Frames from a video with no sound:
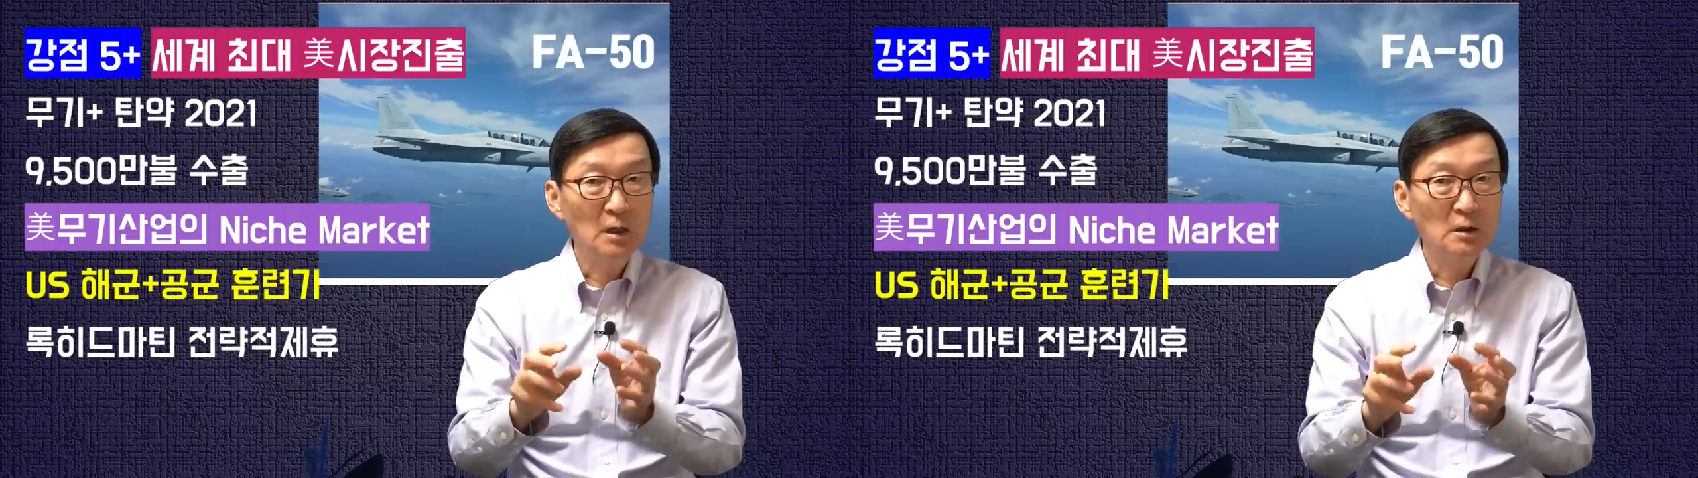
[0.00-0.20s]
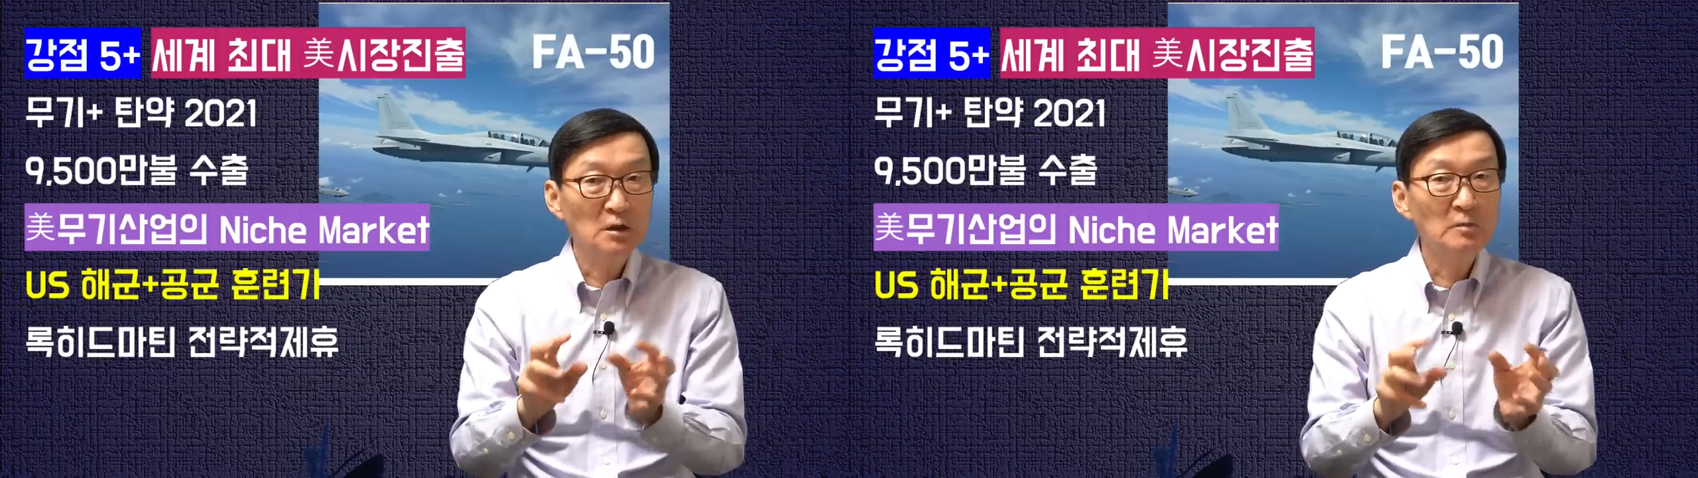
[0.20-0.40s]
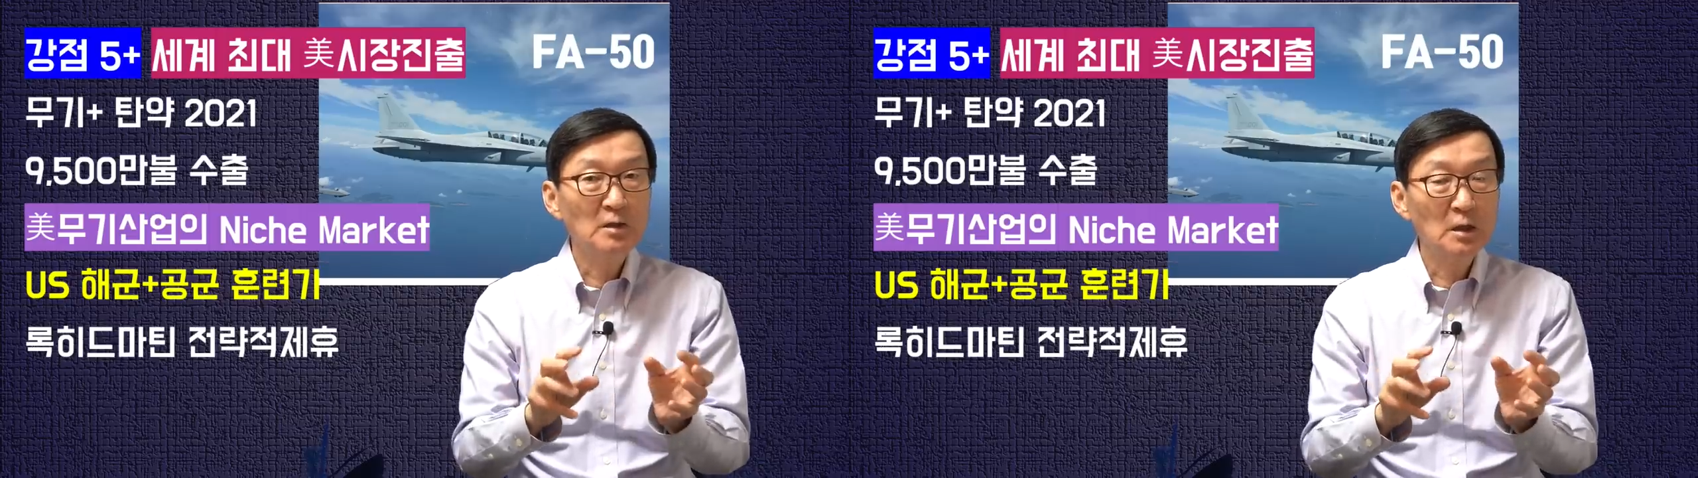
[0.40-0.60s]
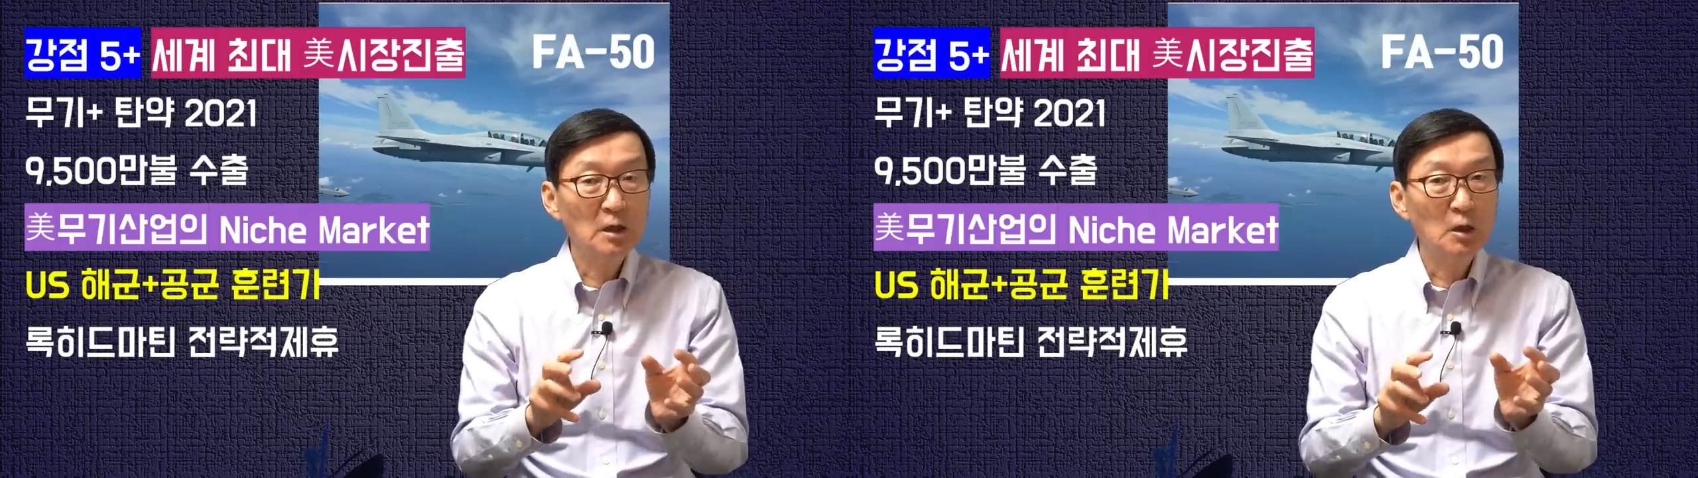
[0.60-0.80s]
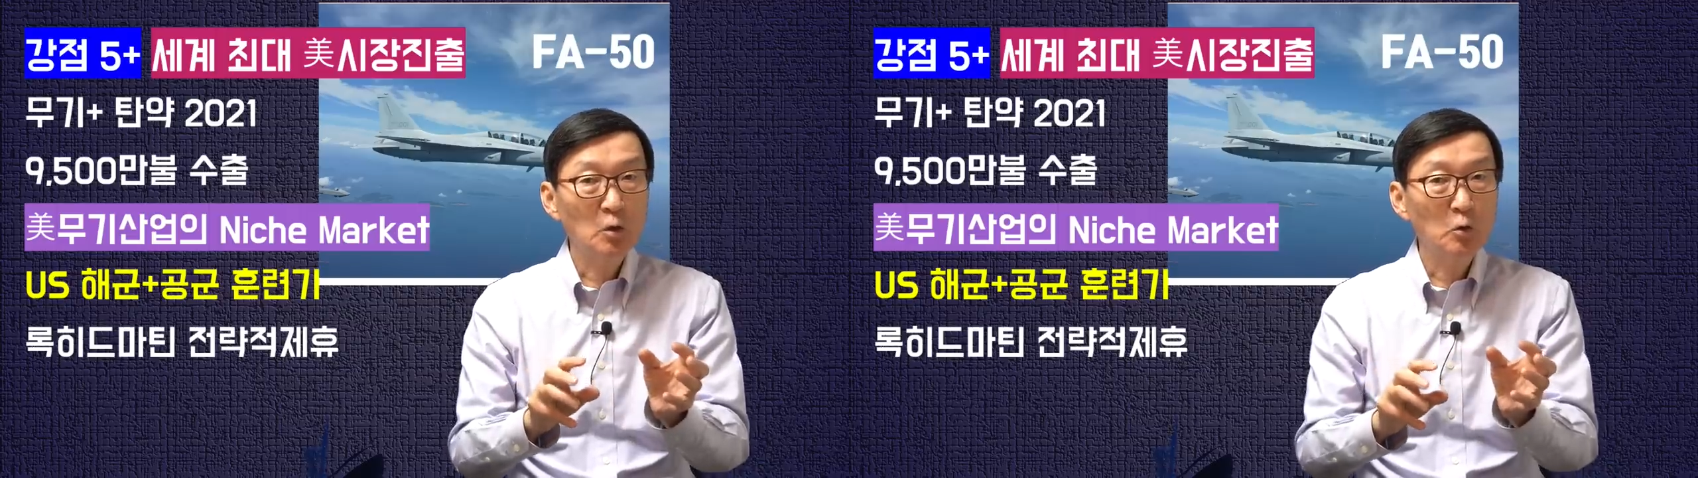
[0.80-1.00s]
이미 예,
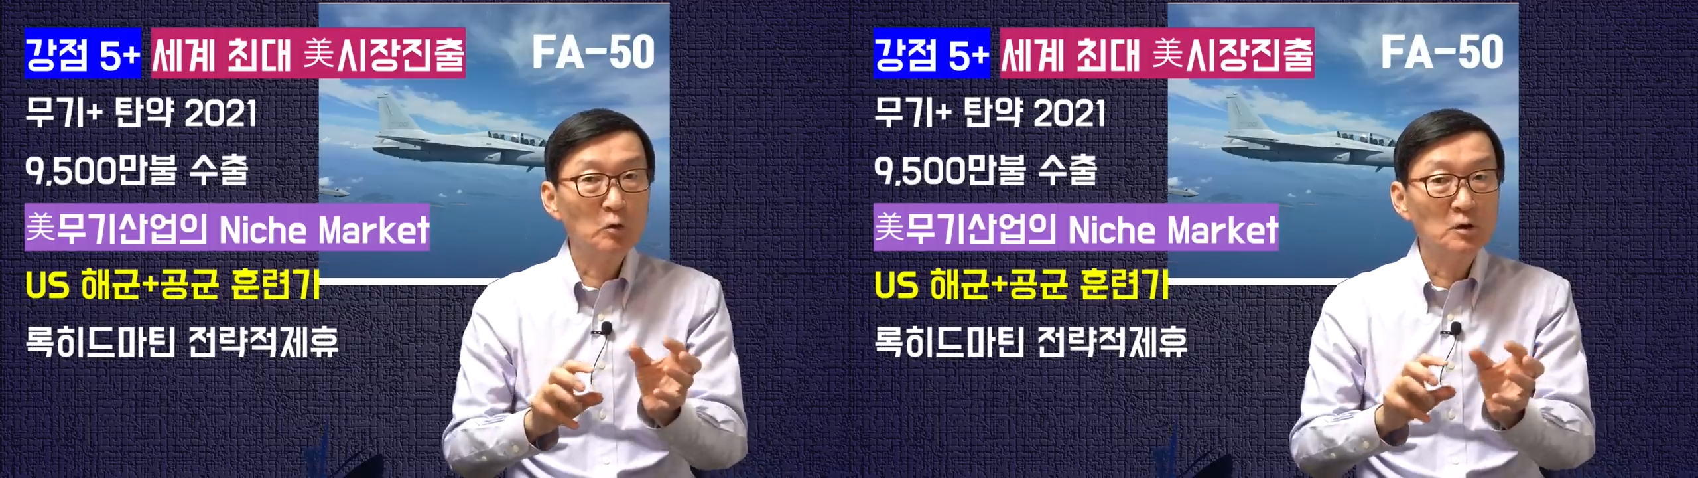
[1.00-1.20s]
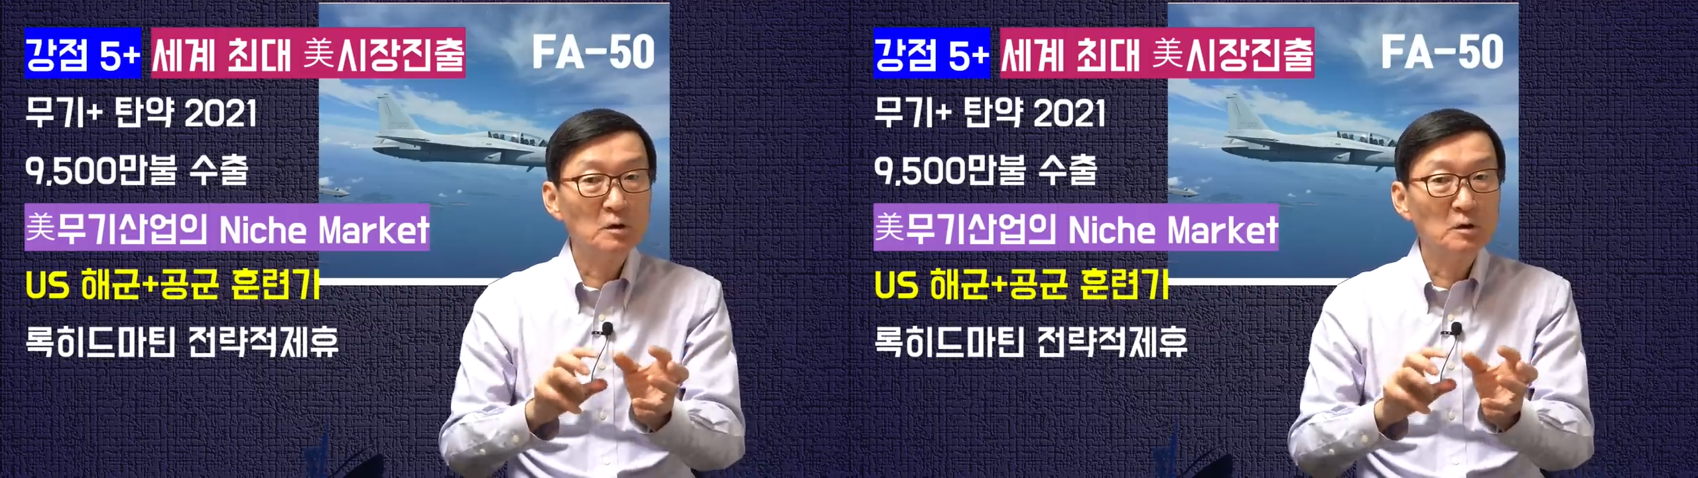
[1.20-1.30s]
로키드